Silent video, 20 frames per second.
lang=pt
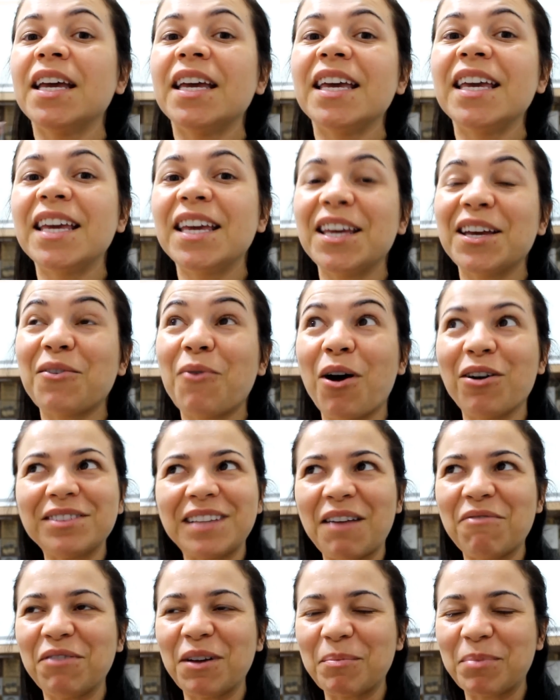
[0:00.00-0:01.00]
E igual eu
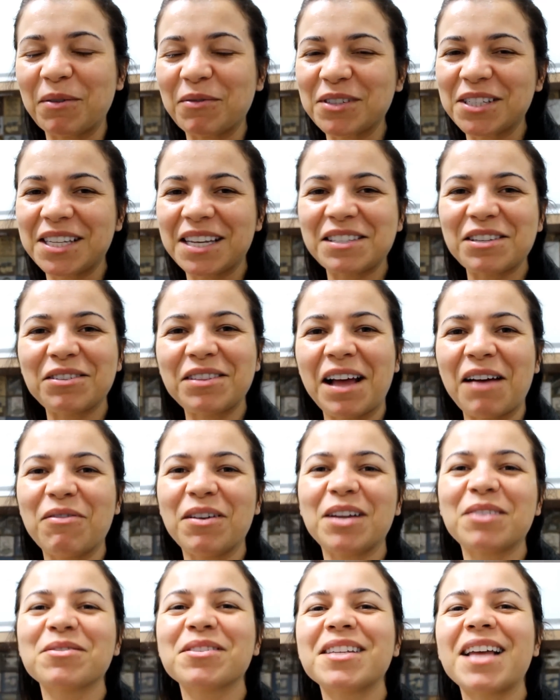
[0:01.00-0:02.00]
tava falando pra vocês, eu
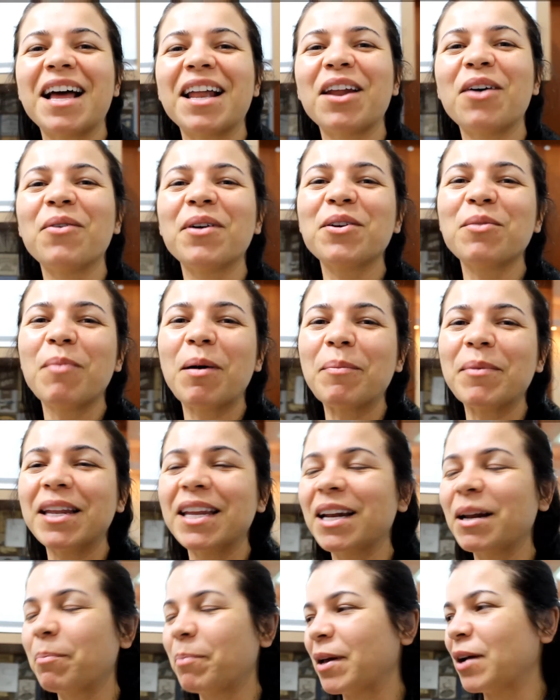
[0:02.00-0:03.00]
tava lá no salão, aí uma
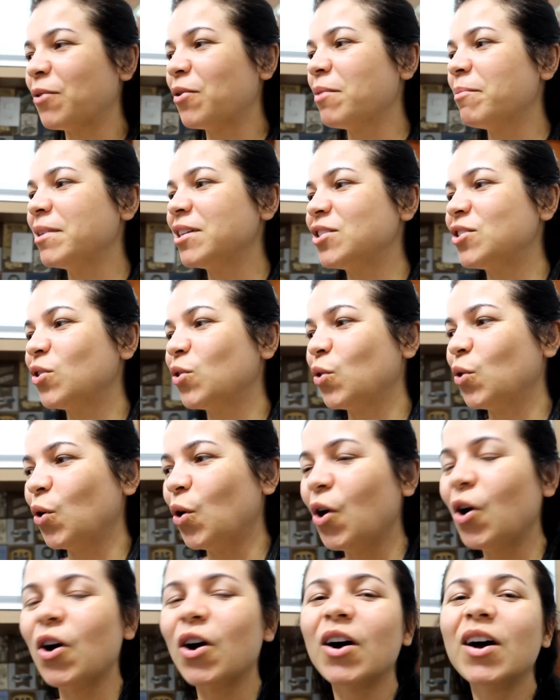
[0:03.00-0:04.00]
menina pegou e
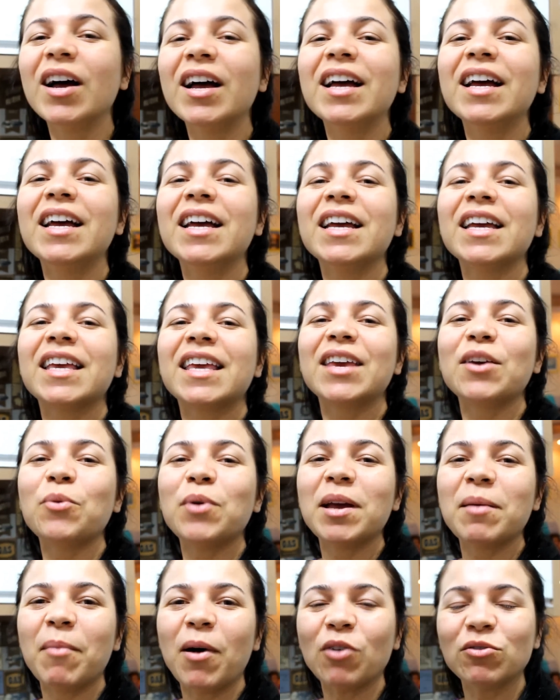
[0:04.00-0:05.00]
mencionou que
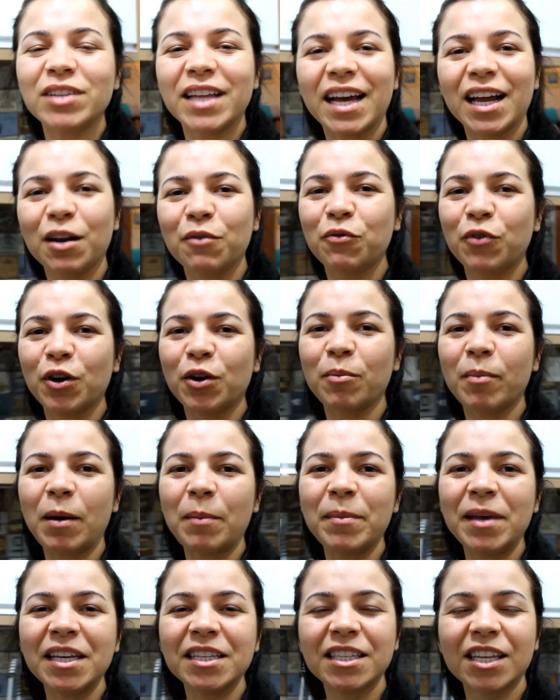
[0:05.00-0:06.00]
o irmão dela foi numa
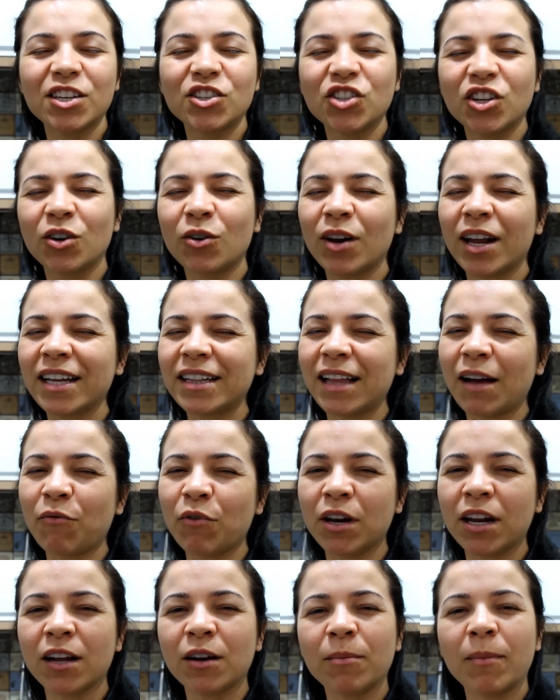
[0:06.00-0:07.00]
missa e chegou lá e
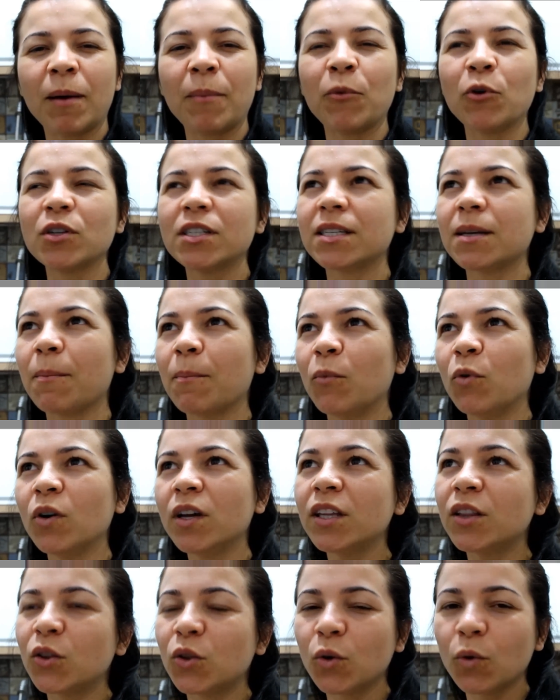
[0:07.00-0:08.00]
tava olhando uma moça
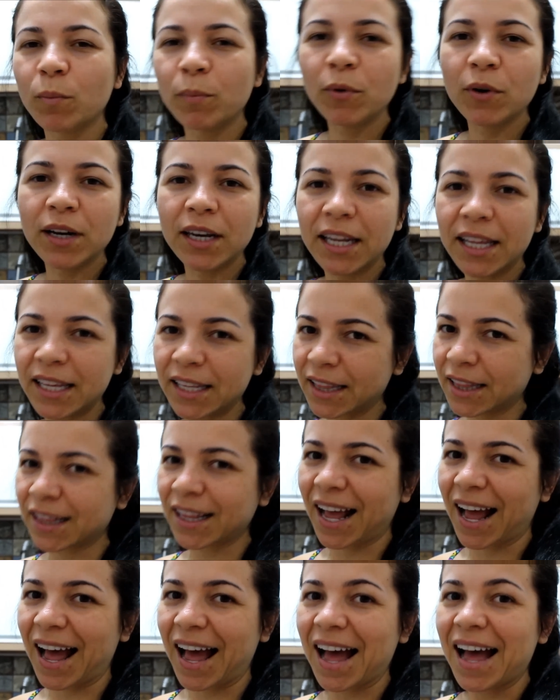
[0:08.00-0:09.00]
muito
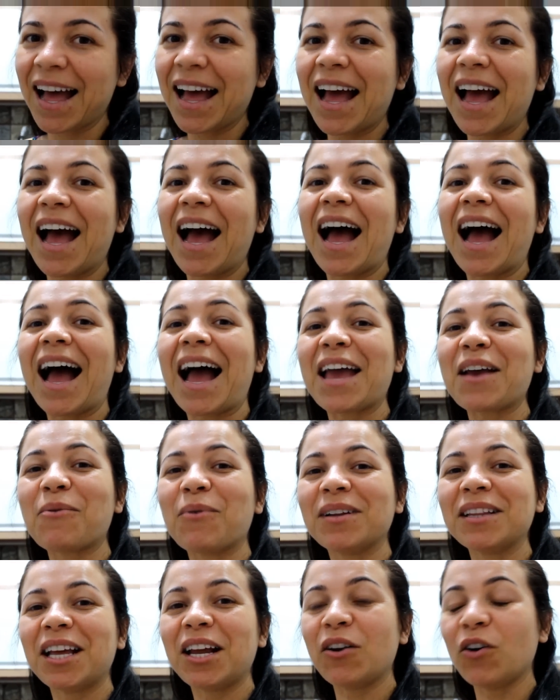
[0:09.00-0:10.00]
bonita. Aí
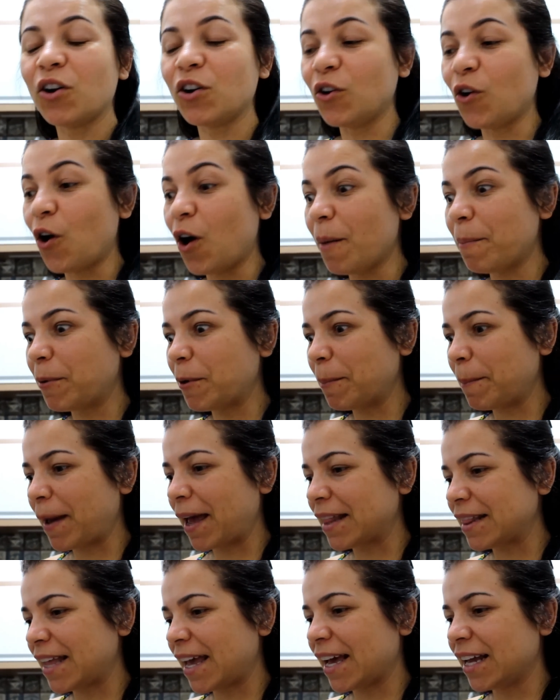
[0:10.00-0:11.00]
quando ele olhou pro
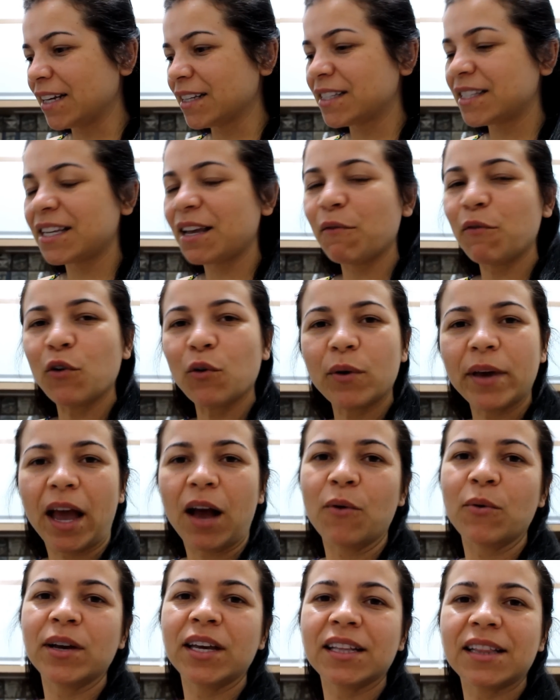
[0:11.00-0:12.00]
pé dela assim, viu que
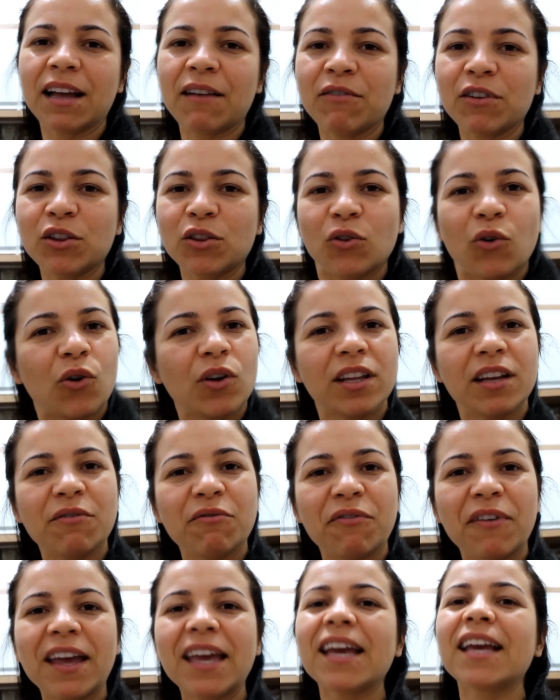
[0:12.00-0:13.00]
a unha tava toda
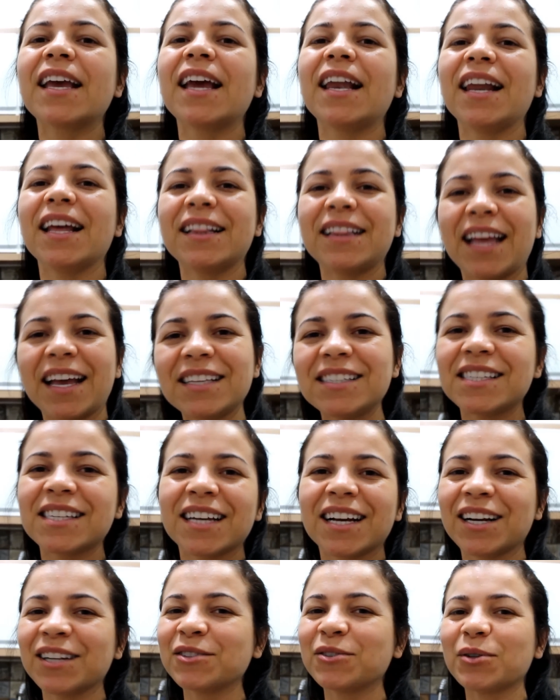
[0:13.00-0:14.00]
feia, que ele até
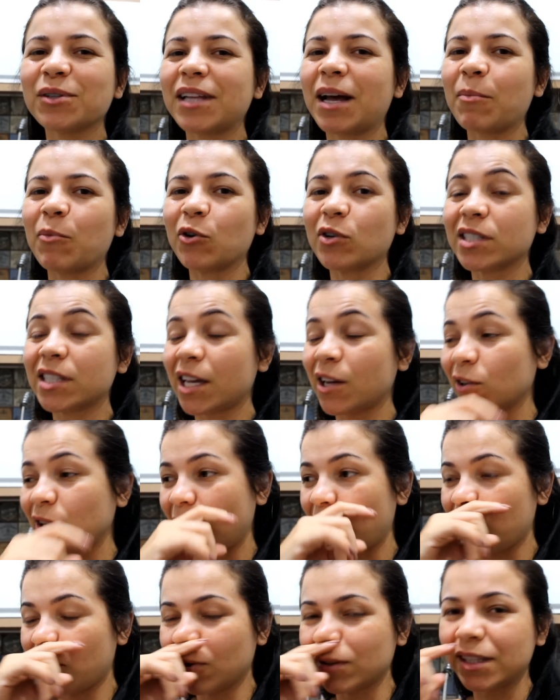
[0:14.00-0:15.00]
desencantou da moça. Aí eu
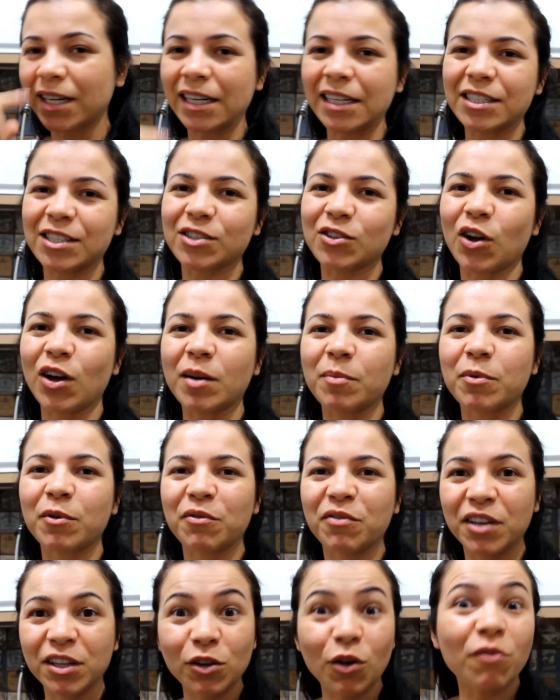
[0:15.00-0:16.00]
tava contando essa história pro
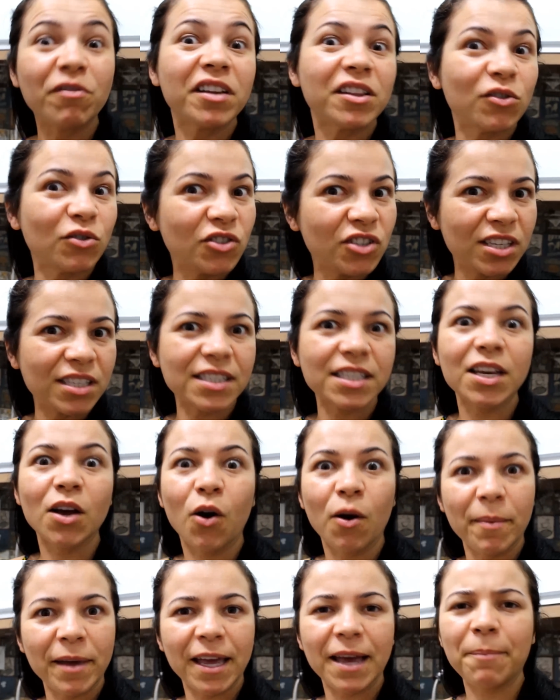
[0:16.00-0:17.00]
Vitor, o Vitor disse que
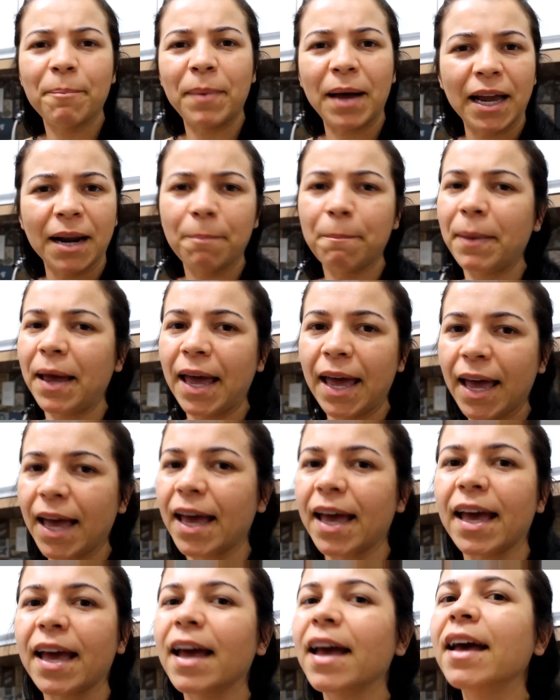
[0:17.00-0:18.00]
homem repara
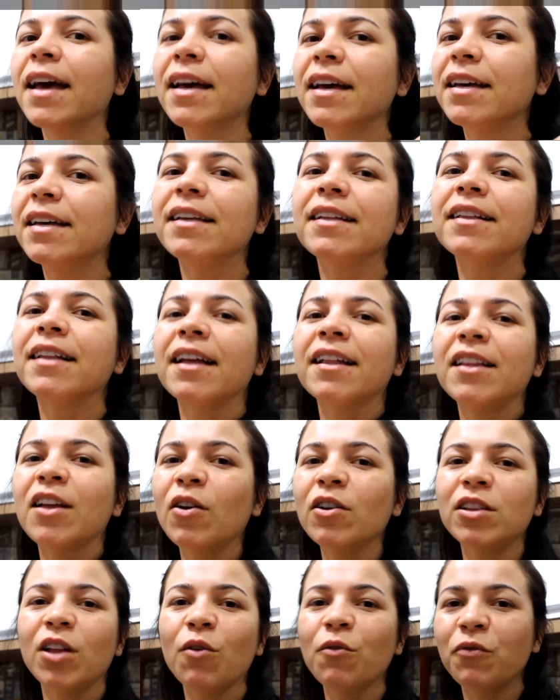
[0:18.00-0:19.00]
pé.
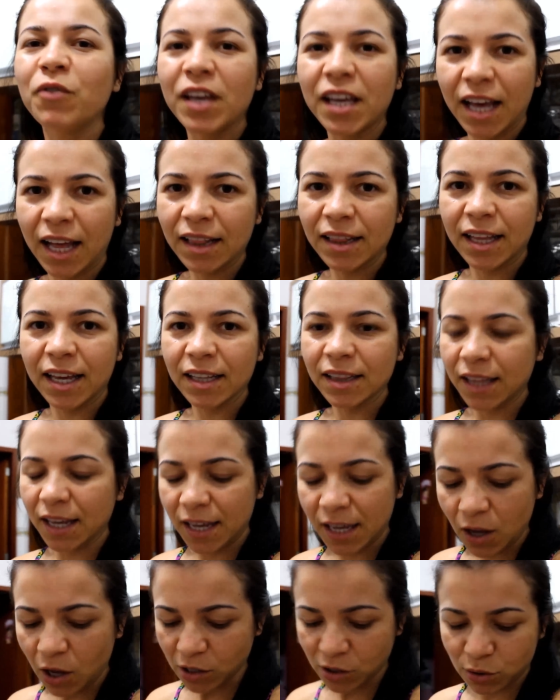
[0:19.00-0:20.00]
Entendeu? Então fica atenta
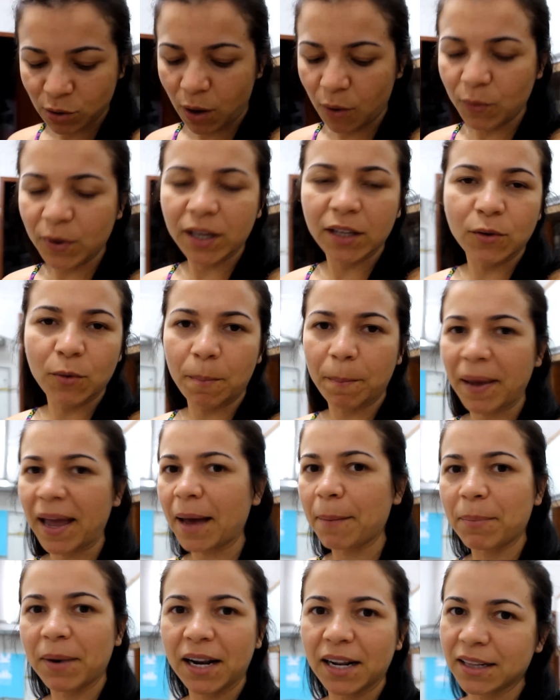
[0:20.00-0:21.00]
aí, ó, sua unha do
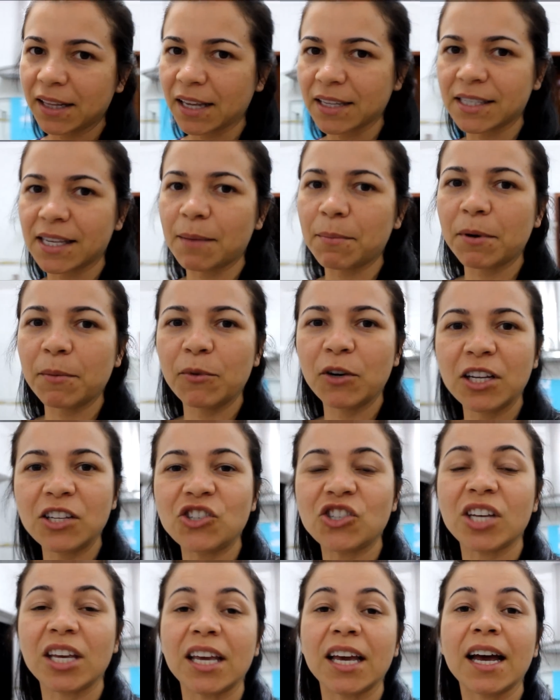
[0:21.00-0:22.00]
pé para ela estar tá sempre
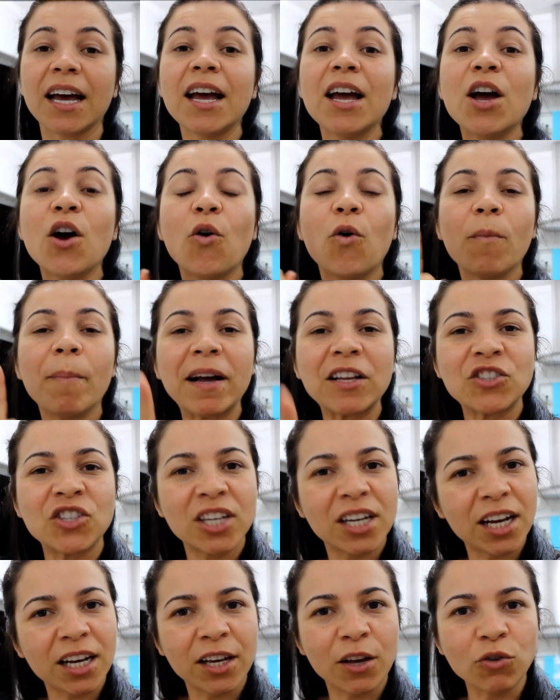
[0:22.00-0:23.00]
bonitinha. Uma
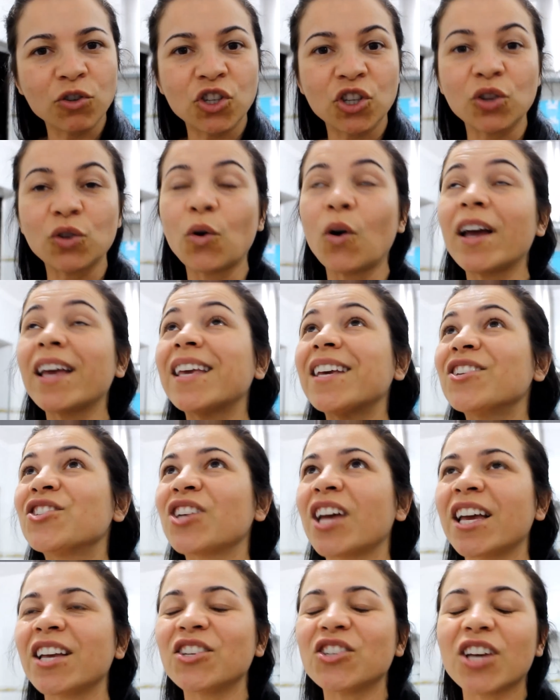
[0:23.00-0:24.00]
dica que eu te dou e é que,
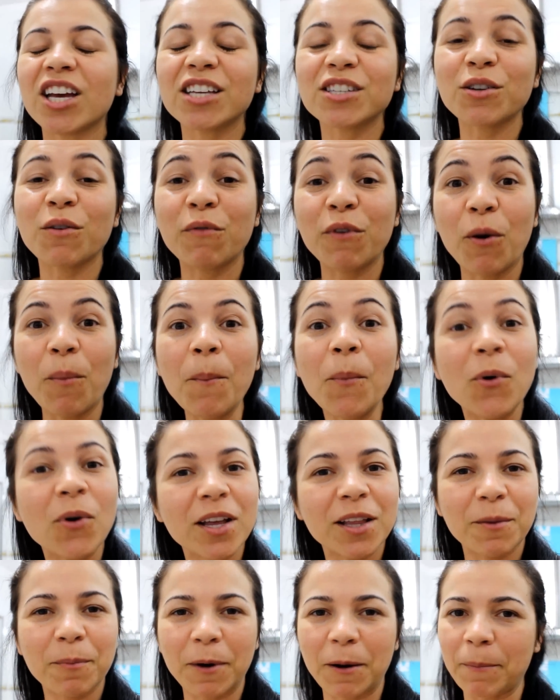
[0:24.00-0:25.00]
gente, resolveu
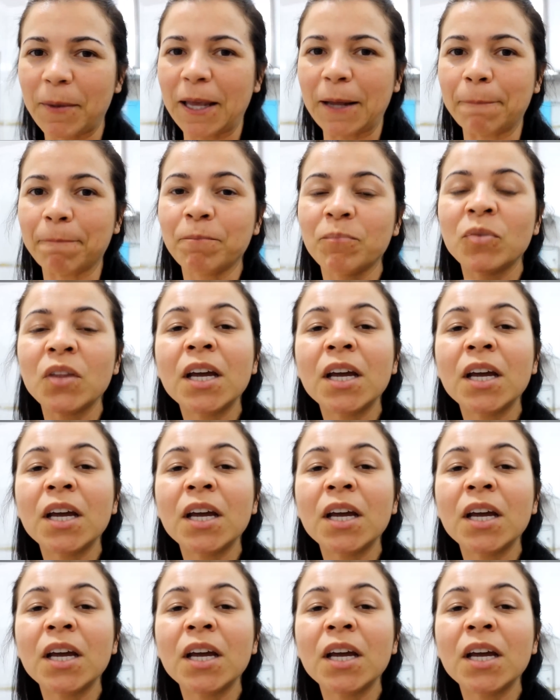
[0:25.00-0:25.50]
muito pra mim.